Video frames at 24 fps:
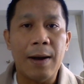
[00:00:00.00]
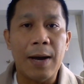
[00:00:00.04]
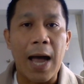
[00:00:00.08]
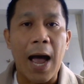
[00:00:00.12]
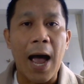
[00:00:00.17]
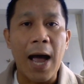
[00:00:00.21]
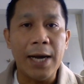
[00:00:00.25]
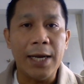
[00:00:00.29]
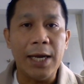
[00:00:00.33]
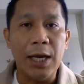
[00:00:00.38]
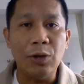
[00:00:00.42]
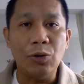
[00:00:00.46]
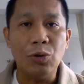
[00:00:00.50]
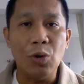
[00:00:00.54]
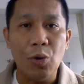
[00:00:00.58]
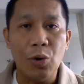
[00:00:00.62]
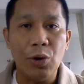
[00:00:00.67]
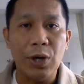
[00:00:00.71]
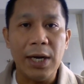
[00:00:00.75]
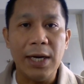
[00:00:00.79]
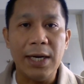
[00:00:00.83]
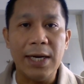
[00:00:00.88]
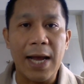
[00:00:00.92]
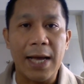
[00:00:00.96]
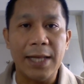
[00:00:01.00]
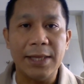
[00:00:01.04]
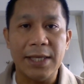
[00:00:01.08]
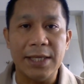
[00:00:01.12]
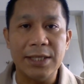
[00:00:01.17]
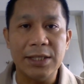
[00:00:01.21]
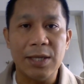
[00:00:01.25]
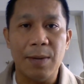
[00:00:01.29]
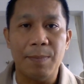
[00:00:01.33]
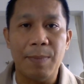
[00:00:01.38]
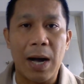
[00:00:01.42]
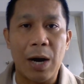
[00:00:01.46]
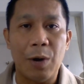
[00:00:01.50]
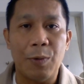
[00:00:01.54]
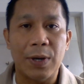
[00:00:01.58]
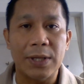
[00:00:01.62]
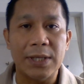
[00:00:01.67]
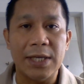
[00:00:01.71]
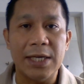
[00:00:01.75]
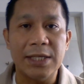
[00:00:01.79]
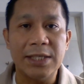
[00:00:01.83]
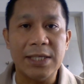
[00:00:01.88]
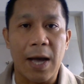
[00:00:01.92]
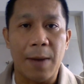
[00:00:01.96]
ang ituring natin sa
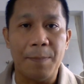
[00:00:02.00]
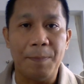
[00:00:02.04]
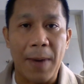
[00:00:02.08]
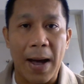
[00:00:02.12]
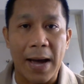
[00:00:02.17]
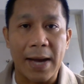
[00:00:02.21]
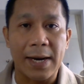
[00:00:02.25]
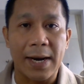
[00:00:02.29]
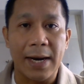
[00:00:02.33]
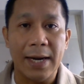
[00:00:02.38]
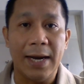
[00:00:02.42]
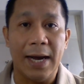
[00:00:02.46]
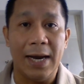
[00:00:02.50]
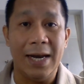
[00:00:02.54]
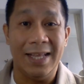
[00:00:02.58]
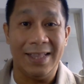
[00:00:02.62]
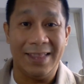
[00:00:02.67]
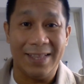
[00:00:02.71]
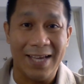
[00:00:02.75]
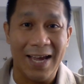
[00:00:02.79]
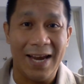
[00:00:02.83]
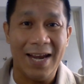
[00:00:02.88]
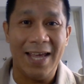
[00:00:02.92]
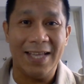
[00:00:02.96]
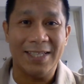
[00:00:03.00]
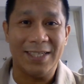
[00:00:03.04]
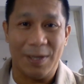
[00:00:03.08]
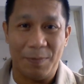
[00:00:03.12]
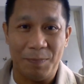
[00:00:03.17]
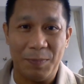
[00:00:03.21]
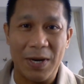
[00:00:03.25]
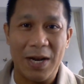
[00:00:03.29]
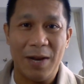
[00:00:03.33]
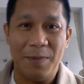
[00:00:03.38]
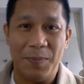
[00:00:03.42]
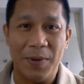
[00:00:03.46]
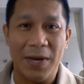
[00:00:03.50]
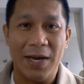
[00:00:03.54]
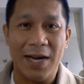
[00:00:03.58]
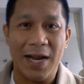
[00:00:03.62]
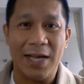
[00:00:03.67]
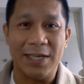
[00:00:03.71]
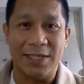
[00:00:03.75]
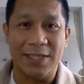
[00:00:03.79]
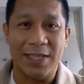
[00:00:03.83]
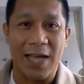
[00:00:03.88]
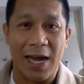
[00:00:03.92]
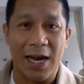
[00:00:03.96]
bawat isa parang galit-galit sa
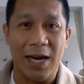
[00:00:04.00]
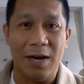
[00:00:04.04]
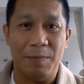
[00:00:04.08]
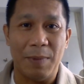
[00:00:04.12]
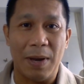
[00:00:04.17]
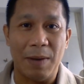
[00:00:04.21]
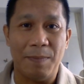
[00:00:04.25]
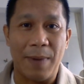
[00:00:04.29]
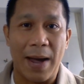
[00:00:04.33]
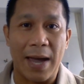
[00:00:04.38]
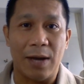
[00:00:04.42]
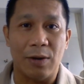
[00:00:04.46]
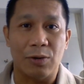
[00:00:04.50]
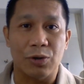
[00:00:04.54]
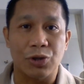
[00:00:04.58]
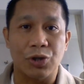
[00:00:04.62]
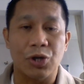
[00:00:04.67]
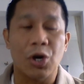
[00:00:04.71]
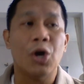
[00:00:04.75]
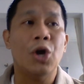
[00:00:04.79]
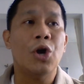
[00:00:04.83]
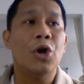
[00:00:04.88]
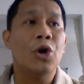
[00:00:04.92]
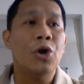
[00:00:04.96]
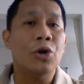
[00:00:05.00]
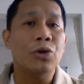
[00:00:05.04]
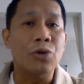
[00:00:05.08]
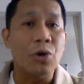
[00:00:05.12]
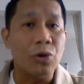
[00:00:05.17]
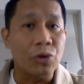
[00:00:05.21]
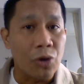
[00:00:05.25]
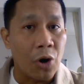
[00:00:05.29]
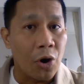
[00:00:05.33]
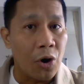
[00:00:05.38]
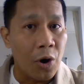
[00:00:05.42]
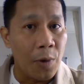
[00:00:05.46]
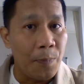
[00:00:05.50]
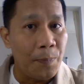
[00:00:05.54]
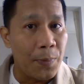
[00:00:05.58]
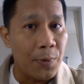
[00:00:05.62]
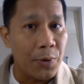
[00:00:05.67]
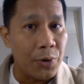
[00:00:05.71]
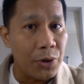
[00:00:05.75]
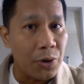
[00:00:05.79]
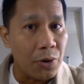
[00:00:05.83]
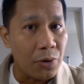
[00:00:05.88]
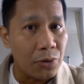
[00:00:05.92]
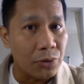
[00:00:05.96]
Pilipinas dahil may virus. Totoo
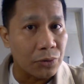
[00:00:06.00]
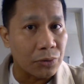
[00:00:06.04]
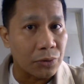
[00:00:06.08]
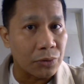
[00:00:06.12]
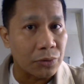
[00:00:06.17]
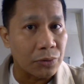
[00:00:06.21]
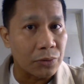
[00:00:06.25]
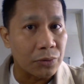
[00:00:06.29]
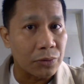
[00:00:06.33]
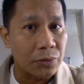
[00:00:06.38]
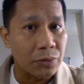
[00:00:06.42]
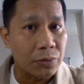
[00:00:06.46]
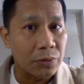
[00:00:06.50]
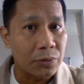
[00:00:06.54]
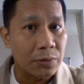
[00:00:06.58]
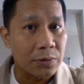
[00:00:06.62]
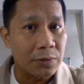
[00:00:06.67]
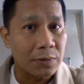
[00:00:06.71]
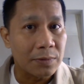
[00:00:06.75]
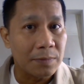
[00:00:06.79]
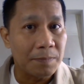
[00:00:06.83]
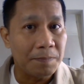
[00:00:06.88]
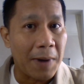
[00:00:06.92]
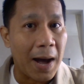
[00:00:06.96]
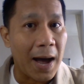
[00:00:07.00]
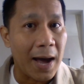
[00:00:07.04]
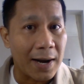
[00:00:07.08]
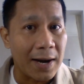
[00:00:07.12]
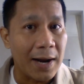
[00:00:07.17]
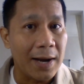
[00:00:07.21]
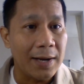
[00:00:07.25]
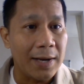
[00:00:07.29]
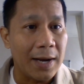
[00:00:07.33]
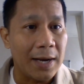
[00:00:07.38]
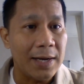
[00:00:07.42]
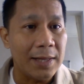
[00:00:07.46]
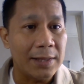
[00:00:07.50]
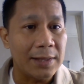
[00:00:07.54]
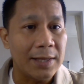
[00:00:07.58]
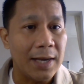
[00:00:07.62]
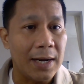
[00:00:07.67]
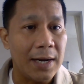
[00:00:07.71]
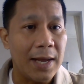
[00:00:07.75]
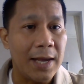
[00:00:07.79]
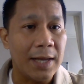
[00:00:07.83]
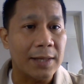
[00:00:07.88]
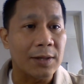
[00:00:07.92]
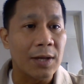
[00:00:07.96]
po yun. Parang
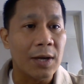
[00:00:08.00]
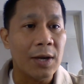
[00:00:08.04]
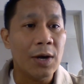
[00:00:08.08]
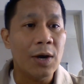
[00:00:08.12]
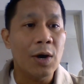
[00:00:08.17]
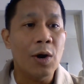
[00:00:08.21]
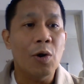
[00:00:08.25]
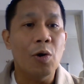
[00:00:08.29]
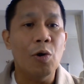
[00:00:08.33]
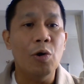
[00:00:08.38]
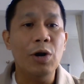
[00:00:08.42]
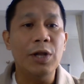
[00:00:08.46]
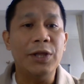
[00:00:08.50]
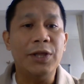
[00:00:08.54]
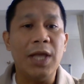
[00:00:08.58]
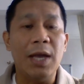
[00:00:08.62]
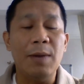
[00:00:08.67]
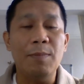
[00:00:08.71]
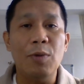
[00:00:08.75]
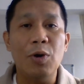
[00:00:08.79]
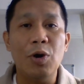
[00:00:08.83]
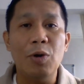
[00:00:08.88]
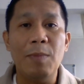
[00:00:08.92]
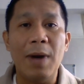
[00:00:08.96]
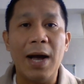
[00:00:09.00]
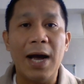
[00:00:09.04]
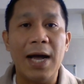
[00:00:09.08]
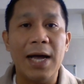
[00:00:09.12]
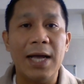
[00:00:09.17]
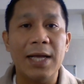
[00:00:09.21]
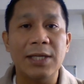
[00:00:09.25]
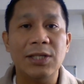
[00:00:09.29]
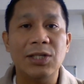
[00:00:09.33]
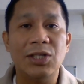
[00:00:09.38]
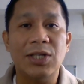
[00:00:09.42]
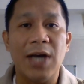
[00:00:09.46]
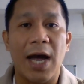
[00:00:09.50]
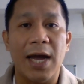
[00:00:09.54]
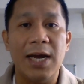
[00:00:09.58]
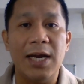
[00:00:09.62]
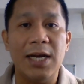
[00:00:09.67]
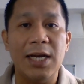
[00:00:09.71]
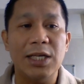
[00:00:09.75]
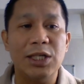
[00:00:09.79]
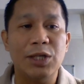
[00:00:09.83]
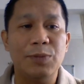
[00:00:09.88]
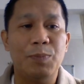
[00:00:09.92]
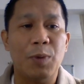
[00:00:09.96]
galit-galit. Ultimong mga
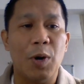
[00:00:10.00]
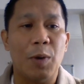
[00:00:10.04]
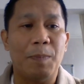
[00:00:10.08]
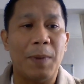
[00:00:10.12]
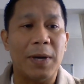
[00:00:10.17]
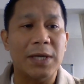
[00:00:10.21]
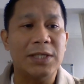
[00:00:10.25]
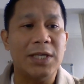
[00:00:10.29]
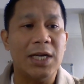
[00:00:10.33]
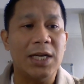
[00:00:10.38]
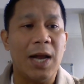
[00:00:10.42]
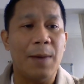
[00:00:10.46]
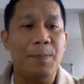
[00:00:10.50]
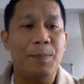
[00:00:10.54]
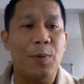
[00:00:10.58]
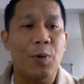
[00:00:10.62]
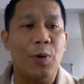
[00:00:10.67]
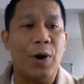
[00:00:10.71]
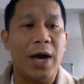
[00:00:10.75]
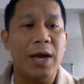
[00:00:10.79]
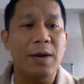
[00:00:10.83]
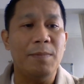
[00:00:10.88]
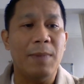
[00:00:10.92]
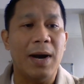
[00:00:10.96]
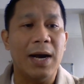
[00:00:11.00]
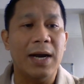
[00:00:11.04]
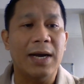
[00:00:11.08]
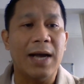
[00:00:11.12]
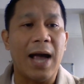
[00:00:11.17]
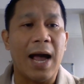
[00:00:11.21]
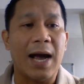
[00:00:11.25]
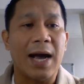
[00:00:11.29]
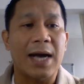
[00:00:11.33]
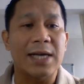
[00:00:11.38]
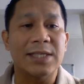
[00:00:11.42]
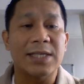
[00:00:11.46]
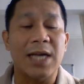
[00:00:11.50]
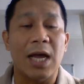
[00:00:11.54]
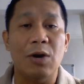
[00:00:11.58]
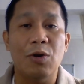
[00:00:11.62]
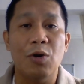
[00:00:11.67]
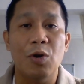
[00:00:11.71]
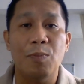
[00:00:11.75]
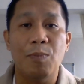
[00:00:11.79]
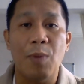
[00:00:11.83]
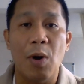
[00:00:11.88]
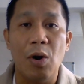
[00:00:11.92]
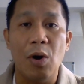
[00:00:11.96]
Chinese po, pag sila po ay
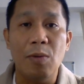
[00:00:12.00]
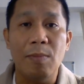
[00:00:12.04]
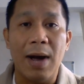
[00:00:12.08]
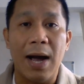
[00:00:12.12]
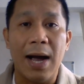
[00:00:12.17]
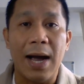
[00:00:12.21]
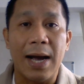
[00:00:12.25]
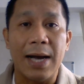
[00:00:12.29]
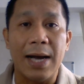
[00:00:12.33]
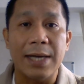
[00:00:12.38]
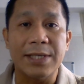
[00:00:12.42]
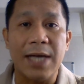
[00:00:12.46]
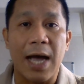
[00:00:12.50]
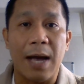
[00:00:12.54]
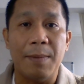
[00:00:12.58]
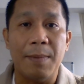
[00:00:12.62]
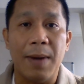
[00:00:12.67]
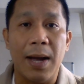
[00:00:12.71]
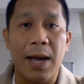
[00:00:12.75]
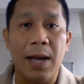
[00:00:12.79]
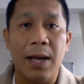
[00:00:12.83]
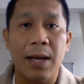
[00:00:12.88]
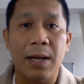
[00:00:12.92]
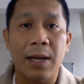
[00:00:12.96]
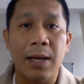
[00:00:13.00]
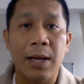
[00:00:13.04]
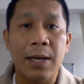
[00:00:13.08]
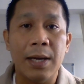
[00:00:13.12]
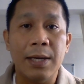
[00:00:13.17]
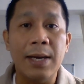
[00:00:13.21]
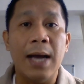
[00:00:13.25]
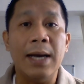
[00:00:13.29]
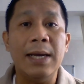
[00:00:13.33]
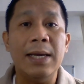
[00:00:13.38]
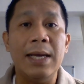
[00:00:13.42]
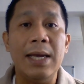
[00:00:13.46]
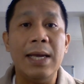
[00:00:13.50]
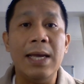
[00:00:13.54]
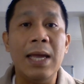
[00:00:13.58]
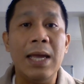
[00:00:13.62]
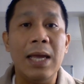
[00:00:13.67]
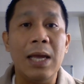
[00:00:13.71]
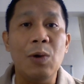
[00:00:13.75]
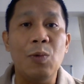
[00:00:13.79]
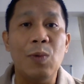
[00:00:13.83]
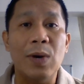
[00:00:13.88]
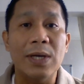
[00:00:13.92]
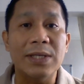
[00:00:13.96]
magkakasalubong mga kasama,
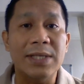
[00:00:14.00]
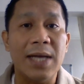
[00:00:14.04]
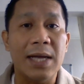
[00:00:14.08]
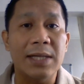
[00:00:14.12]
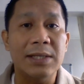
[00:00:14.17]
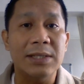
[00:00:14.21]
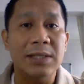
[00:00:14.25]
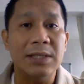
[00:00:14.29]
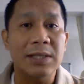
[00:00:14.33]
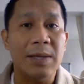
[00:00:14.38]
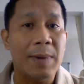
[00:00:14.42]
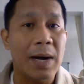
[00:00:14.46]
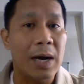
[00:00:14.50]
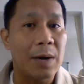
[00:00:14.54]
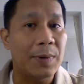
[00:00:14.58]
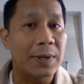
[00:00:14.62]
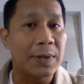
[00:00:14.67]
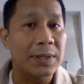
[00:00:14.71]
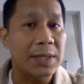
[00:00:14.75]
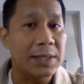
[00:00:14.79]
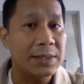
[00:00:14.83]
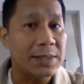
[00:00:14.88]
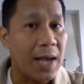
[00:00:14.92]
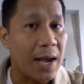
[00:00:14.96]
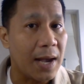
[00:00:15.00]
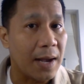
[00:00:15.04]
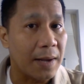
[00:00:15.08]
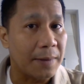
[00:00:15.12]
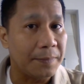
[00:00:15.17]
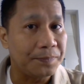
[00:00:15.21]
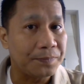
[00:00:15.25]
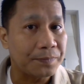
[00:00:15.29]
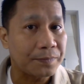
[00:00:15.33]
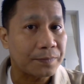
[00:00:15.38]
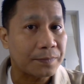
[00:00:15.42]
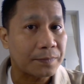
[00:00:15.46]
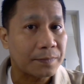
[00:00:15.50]
nag-iiwasan sa bawat isa.